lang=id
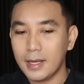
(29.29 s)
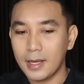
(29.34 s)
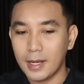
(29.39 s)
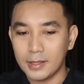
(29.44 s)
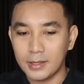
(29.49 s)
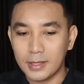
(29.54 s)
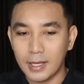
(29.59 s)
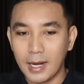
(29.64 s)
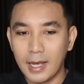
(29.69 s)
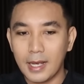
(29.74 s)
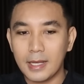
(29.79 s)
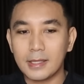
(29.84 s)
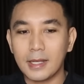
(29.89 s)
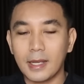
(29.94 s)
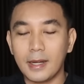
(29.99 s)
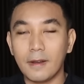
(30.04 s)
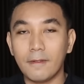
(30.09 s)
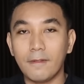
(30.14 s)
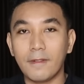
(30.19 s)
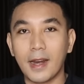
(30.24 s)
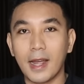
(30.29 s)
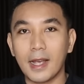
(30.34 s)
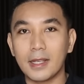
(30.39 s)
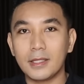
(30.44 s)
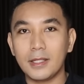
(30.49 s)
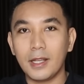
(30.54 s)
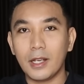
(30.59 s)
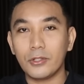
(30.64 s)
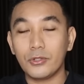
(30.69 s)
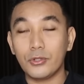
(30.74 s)
Yang jelas ada
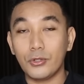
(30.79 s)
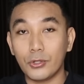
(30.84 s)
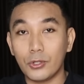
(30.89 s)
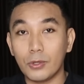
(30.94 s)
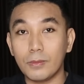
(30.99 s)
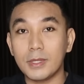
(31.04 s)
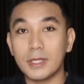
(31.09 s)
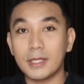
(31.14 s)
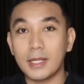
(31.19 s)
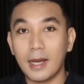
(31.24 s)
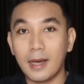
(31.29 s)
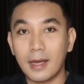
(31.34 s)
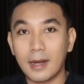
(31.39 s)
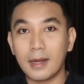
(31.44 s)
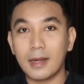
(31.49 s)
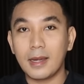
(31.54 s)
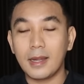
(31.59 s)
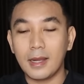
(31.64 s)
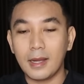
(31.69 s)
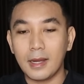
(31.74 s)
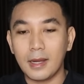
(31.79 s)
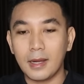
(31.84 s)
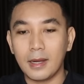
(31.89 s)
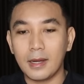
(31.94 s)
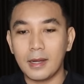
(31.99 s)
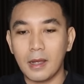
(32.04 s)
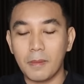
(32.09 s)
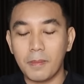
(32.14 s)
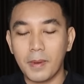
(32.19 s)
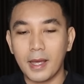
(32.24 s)
fraksi yang cukup besar
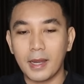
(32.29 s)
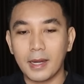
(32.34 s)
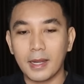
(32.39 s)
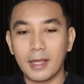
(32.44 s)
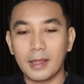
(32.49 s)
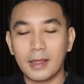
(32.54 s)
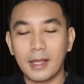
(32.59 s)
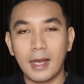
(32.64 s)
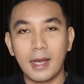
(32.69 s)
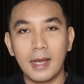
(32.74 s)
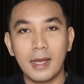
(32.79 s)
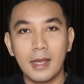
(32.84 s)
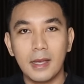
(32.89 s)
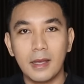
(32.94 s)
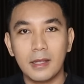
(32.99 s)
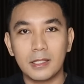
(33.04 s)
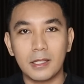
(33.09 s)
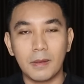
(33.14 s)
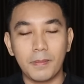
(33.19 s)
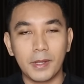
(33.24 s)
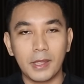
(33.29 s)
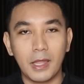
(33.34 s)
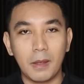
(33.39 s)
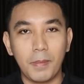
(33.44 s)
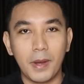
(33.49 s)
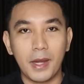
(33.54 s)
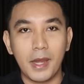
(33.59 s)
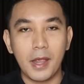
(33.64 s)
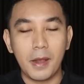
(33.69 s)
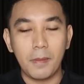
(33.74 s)
di DPR kita seperti
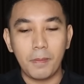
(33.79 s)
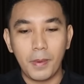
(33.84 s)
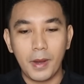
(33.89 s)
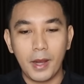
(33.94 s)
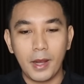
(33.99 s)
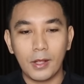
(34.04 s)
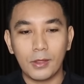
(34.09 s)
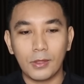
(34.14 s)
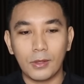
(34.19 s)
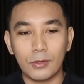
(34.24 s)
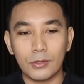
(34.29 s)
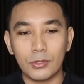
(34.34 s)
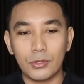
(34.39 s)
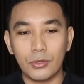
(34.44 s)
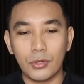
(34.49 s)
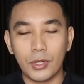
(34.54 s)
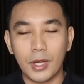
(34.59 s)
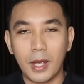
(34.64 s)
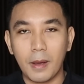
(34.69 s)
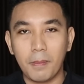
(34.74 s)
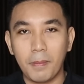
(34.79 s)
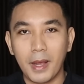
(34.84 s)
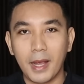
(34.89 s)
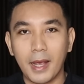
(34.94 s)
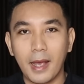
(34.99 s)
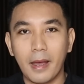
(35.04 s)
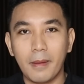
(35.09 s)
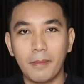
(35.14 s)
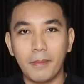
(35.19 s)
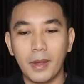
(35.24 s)
PDIP, terus juga
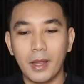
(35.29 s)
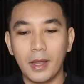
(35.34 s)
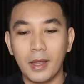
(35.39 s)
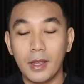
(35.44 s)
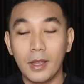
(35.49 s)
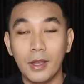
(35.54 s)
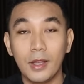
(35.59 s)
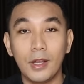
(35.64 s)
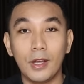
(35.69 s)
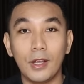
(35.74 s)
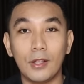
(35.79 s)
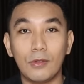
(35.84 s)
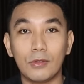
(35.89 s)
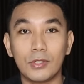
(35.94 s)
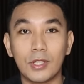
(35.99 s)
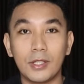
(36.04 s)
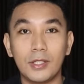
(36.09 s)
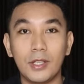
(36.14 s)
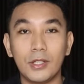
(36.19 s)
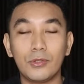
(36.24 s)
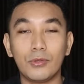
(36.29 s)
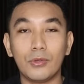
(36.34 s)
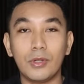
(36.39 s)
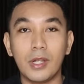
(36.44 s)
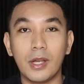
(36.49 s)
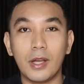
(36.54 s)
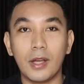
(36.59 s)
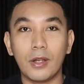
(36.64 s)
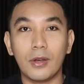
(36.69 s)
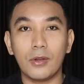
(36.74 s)
PKB, itu saja
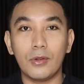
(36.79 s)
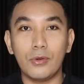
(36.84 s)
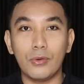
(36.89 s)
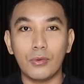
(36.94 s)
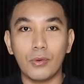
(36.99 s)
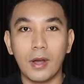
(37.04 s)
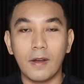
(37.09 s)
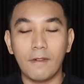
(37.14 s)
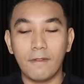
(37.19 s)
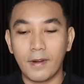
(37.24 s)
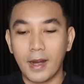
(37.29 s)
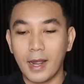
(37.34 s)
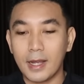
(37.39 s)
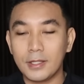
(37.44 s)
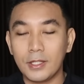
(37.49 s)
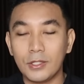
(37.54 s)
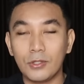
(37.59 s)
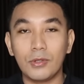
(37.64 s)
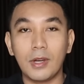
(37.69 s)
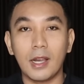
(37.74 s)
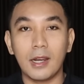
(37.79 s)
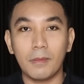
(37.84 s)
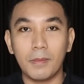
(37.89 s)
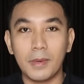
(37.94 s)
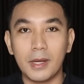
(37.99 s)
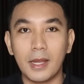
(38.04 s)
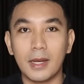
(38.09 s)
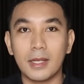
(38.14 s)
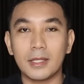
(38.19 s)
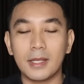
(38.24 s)
sudah dua fraksi sudah
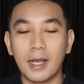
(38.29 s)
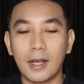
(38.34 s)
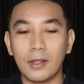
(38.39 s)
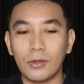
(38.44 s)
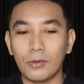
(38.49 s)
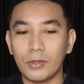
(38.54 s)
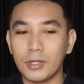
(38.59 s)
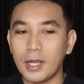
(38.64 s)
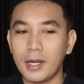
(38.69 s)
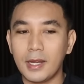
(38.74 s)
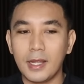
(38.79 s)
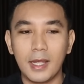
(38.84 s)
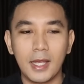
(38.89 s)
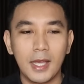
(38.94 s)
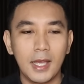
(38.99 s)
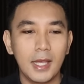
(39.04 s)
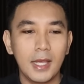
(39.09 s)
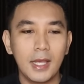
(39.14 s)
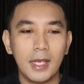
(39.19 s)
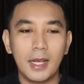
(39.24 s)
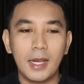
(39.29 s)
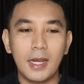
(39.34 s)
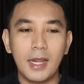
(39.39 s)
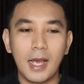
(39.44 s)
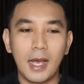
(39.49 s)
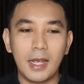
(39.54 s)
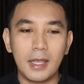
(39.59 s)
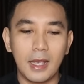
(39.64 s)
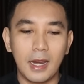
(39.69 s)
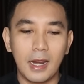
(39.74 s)
lebih dari satu. Jadi ini
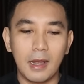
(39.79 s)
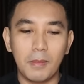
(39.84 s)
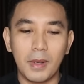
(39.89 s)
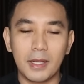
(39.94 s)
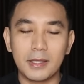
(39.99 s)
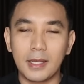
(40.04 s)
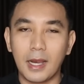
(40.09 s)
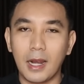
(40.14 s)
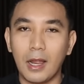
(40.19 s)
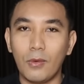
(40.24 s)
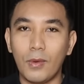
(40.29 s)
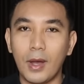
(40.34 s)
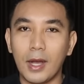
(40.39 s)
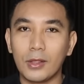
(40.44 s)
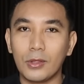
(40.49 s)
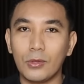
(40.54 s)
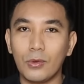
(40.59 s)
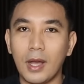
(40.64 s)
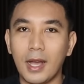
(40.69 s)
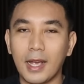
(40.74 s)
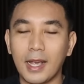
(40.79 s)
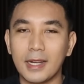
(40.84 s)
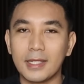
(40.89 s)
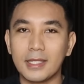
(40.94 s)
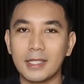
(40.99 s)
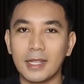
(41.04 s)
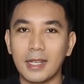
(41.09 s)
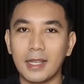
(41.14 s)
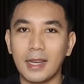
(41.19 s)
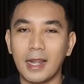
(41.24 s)
hanyalah masalah waktu akan
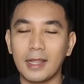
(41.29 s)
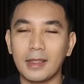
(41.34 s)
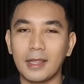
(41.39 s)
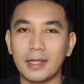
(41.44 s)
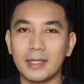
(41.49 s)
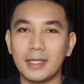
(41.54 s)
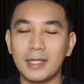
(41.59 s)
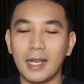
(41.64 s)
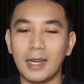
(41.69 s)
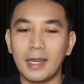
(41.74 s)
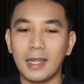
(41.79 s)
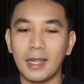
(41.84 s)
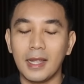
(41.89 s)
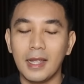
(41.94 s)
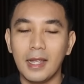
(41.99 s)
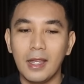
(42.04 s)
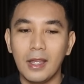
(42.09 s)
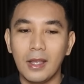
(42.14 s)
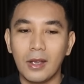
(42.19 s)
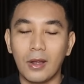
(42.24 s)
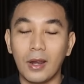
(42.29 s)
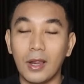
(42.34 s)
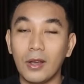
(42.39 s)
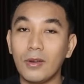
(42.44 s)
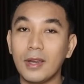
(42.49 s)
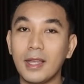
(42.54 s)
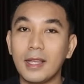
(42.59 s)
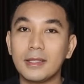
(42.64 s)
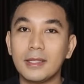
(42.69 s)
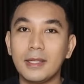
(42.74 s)
segera terjadi.
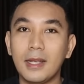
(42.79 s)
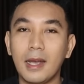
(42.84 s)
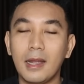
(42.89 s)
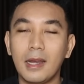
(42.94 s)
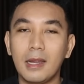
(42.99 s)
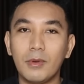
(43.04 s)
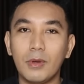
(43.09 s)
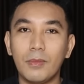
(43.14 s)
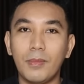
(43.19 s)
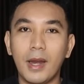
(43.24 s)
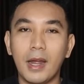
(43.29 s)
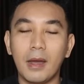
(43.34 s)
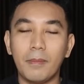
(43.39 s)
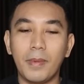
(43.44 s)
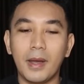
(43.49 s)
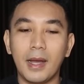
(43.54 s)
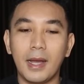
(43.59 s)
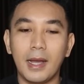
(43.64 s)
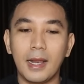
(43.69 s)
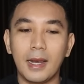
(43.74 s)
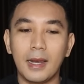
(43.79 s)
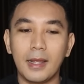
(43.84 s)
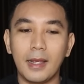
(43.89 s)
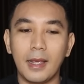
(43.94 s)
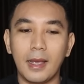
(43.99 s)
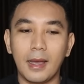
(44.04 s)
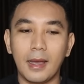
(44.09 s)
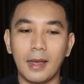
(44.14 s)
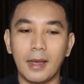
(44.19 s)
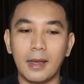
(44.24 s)
Kalau aku lihat sih ada beberapa hal
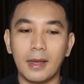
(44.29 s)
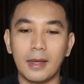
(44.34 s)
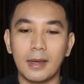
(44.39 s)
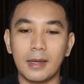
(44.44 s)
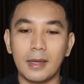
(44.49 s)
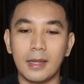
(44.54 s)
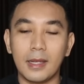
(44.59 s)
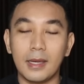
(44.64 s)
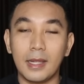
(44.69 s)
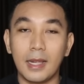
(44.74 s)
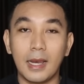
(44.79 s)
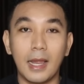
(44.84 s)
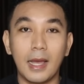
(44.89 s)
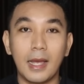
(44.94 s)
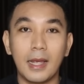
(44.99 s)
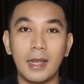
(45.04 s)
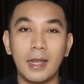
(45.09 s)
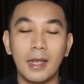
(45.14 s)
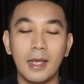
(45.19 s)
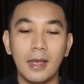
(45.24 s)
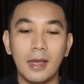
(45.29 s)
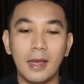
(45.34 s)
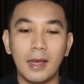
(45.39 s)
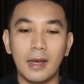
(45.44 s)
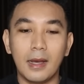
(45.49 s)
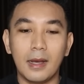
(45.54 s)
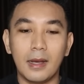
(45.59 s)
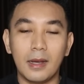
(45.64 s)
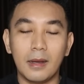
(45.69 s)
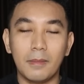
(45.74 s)
yang dinilai
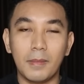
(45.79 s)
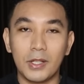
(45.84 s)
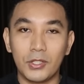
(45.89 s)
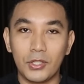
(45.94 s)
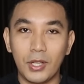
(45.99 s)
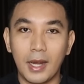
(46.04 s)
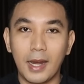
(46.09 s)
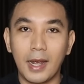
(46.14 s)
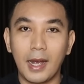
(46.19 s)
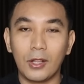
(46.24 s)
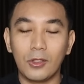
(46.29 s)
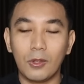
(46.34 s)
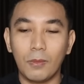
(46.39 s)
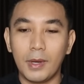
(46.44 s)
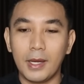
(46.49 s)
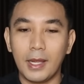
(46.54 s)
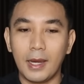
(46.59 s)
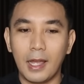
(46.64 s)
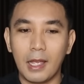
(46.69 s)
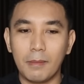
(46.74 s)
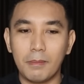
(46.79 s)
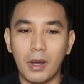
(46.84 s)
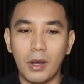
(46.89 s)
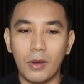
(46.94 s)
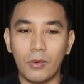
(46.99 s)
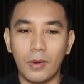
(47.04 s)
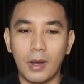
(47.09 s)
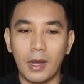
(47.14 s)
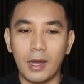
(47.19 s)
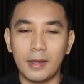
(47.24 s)
uh, masyarakat tuh menilai
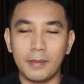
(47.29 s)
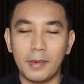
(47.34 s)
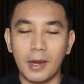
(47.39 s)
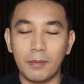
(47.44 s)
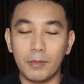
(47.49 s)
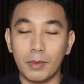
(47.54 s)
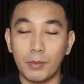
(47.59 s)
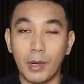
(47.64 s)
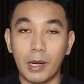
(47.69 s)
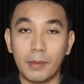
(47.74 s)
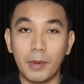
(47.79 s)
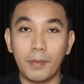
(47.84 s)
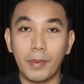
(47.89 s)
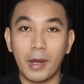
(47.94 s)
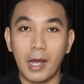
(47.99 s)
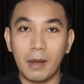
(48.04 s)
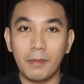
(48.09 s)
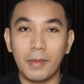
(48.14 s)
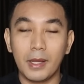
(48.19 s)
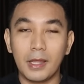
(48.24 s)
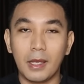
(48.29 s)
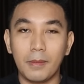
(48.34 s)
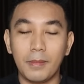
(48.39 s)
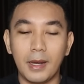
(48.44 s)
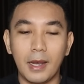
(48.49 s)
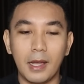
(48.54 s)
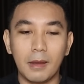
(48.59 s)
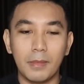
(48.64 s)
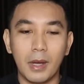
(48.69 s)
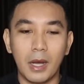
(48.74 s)
bahwa dan beberapa pengamat ya
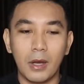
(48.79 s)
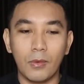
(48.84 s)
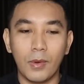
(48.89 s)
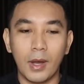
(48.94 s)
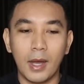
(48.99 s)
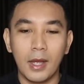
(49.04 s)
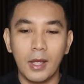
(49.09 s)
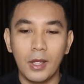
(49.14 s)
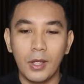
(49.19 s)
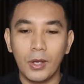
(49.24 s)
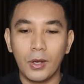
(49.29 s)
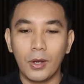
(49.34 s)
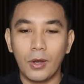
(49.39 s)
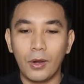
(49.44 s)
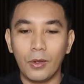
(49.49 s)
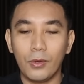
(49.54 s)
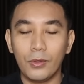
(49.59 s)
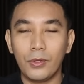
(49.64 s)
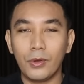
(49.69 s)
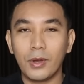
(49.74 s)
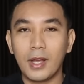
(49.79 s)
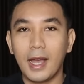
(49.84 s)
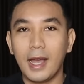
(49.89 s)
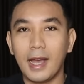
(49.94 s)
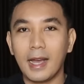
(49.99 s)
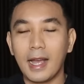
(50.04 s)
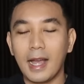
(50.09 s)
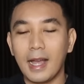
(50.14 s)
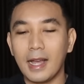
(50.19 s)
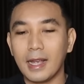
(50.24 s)
bilang bahwa kalau untuk
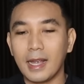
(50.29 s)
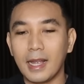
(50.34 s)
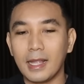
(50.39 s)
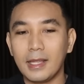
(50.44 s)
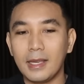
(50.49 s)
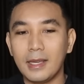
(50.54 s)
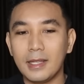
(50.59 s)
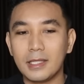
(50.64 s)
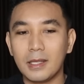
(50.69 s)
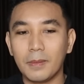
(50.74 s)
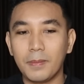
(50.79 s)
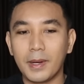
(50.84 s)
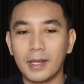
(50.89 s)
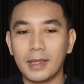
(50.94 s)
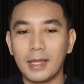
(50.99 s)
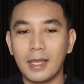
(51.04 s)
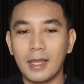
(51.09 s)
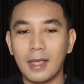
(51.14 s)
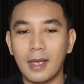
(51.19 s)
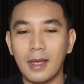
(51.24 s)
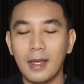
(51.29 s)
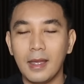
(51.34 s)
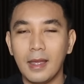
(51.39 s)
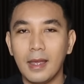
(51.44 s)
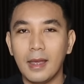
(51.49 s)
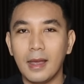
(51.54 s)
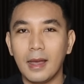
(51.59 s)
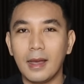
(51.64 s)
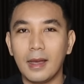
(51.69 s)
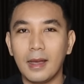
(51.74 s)
hak angket ini sepertinya
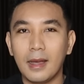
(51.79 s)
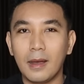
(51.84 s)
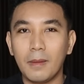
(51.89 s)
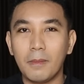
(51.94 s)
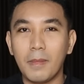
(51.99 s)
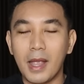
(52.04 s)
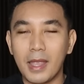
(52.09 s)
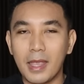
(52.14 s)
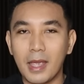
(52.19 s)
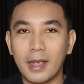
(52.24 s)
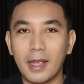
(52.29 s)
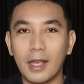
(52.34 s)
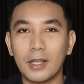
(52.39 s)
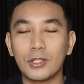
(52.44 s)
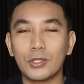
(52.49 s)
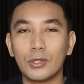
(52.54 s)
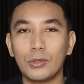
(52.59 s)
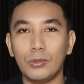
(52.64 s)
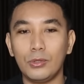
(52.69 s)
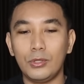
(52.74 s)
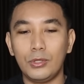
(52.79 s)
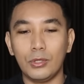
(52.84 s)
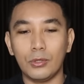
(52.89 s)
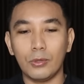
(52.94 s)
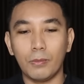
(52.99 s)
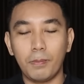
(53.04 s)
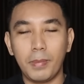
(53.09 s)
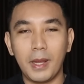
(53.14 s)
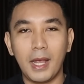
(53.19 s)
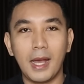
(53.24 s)
uh, banyak yang
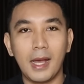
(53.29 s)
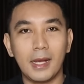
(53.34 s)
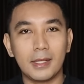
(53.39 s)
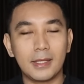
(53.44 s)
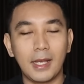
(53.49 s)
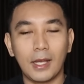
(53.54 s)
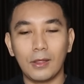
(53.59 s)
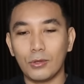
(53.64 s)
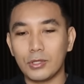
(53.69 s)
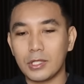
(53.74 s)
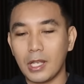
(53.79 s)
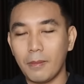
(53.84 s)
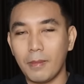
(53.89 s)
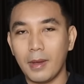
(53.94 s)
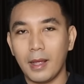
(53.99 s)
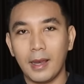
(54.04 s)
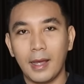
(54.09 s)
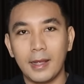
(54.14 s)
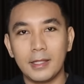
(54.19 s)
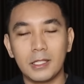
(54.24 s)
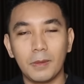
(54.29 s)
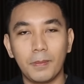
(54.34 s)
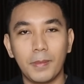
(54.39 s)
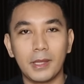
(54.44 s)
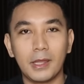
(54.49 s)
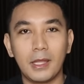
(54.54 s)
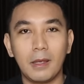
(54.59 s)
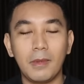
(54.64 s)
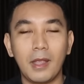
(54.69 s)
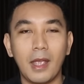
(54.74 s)
setuju pihak satu sama lain
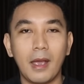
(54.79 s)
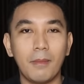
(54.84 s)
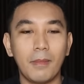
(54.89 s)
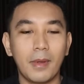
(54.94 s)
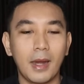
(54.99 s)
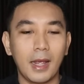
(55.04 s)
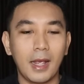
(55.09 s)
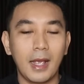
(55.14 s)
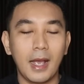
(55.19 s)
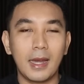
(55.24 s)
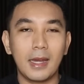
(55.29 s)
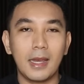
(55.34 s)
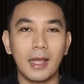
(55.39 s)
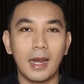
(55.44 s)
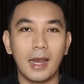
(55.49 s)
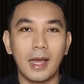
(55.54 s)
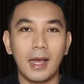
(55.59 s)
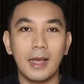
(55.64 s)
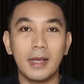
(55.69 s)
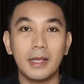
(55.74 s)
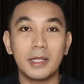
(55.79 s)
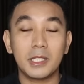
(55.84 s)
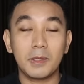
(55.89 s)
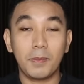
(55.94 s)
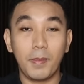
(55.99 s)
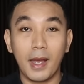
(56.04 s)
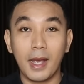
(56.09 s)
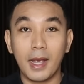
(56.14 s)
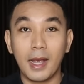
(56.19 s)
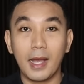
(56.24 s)
sepertinya mereka adalah
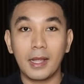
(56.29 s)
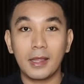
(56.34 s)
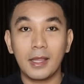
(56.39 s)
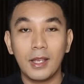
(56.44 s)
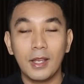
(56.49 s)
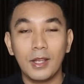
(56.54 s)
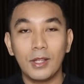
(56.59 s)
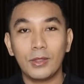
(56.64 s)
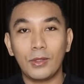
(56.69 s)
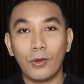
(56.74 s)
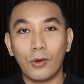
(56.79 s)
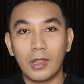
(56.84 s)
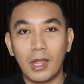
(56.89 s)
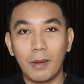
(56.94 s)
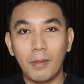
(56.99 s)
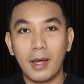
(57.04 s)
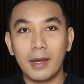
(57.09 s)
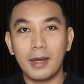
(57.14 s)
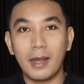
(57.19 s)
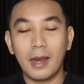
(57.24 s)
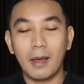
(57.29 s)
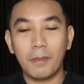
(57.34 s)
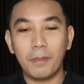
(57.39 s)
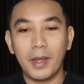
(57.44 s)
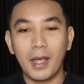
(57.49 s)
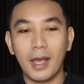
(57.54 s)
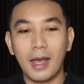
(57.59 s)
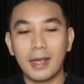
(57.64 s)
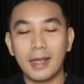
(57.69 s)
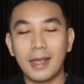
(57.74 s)
sepakat terutama adalah
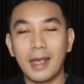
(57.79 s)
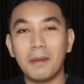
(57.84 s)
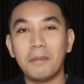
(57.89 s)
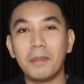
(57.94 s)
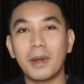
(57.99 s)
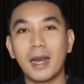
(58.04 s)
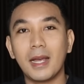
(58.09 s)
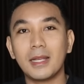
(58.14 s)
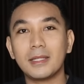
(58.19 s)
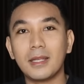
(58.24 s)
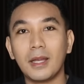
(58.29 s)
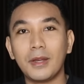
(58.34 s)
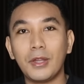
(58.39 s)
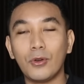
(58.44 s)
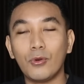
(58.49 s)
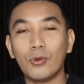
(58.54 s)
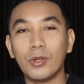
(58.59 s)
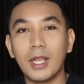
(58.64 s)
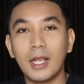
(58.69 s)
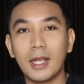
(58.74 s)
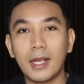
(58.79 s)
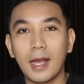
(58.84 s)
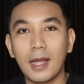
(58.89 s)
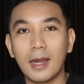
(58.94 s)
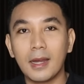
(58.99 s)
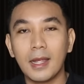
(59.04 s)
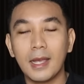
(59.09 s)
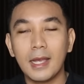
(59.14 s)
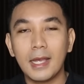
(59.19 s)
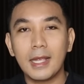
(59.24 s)
pihak yang merasa
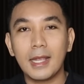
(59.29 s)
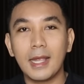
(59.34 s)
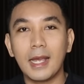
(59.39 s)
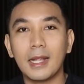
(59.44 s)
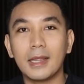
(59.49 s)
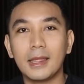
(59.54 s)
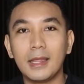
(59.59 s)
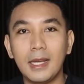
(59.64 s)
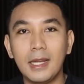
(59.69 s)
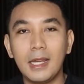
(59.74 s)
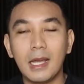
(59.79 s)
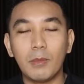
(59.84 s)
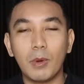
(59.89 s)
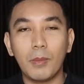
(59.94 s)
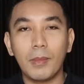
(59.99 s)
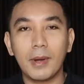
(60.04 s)
dirugikan yang tidak